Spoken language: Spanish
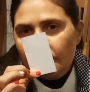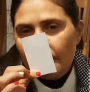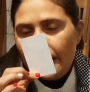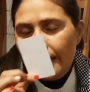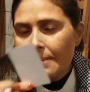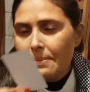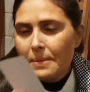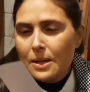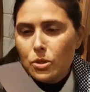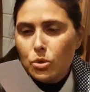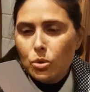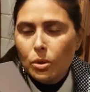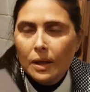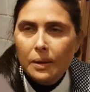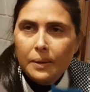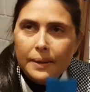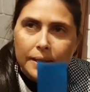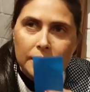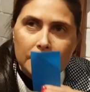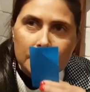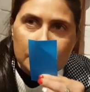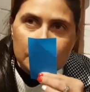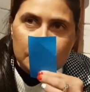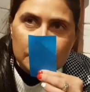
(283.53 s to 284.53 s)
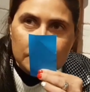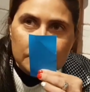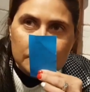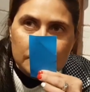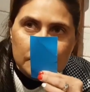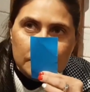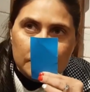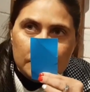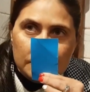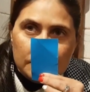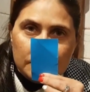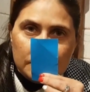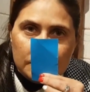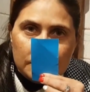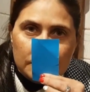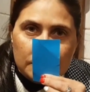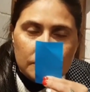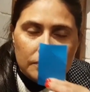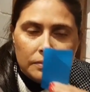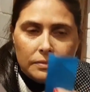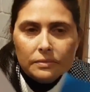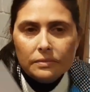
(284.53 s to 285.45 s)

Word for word: Es más suave. ¿Es más suave?